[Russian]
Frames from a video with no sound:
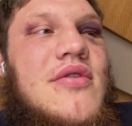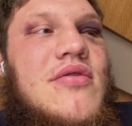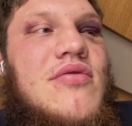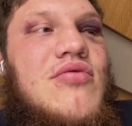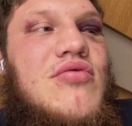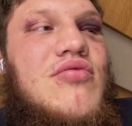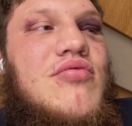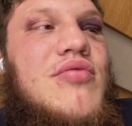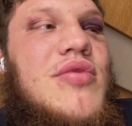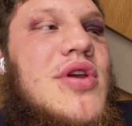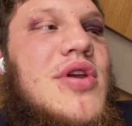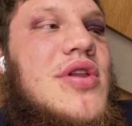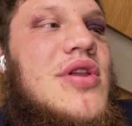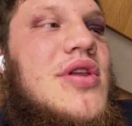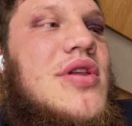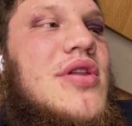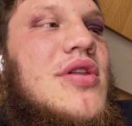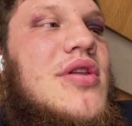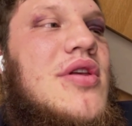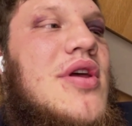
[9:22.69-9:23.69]
Меня
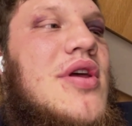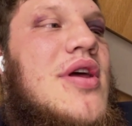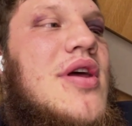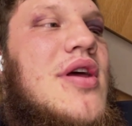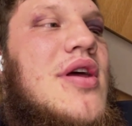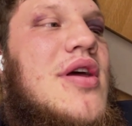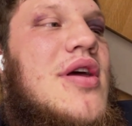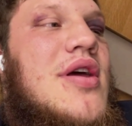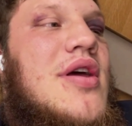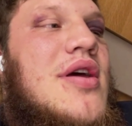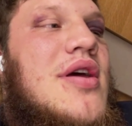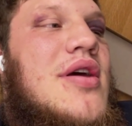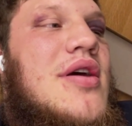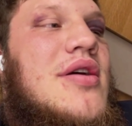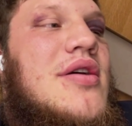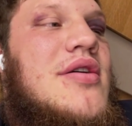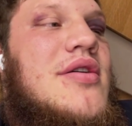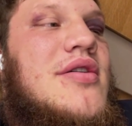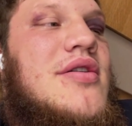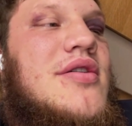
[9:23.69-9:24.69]

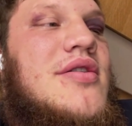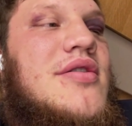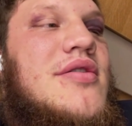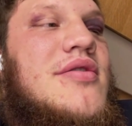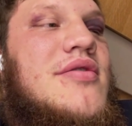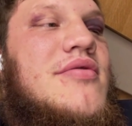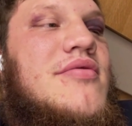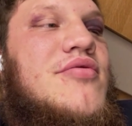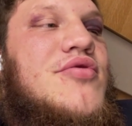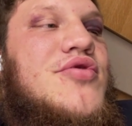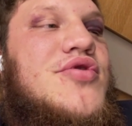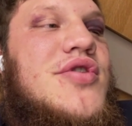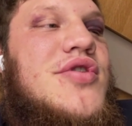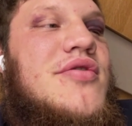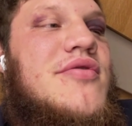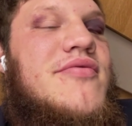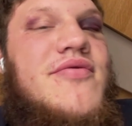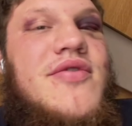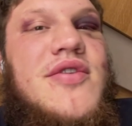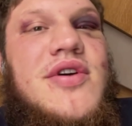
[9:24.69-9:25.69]
э,
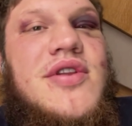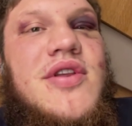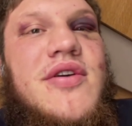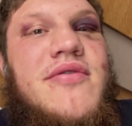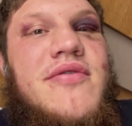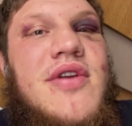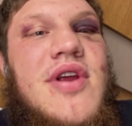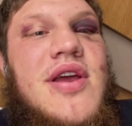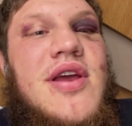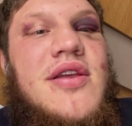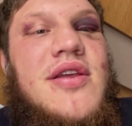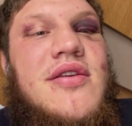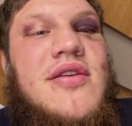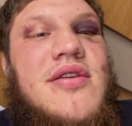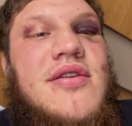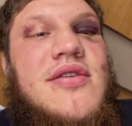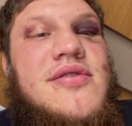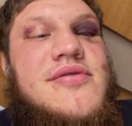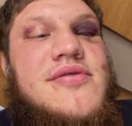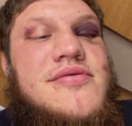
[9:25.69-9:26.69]
очень вдохновляет.
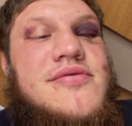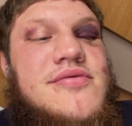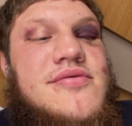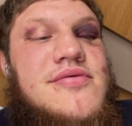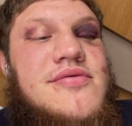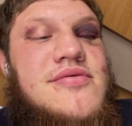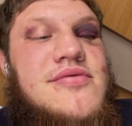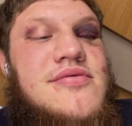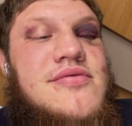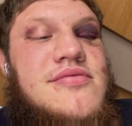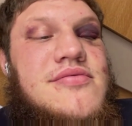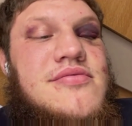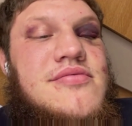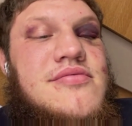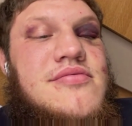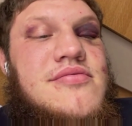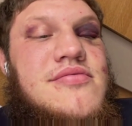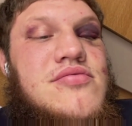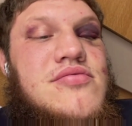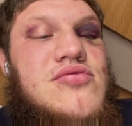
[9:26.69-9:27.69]

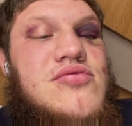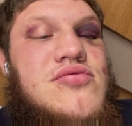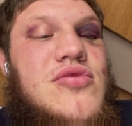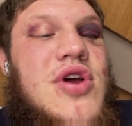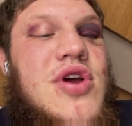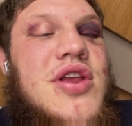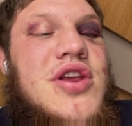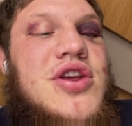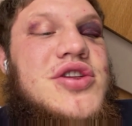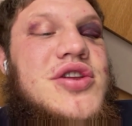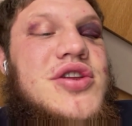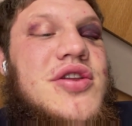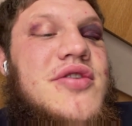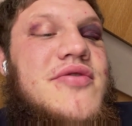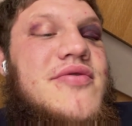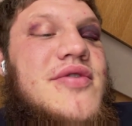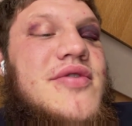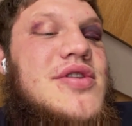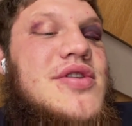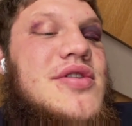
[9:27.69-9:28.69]
Ну, конечно, не
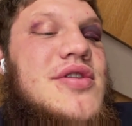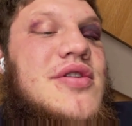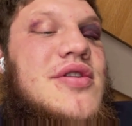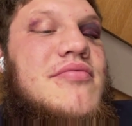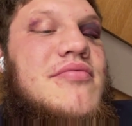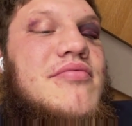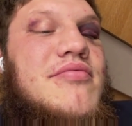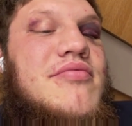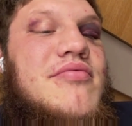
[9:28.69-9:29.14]
важно, там,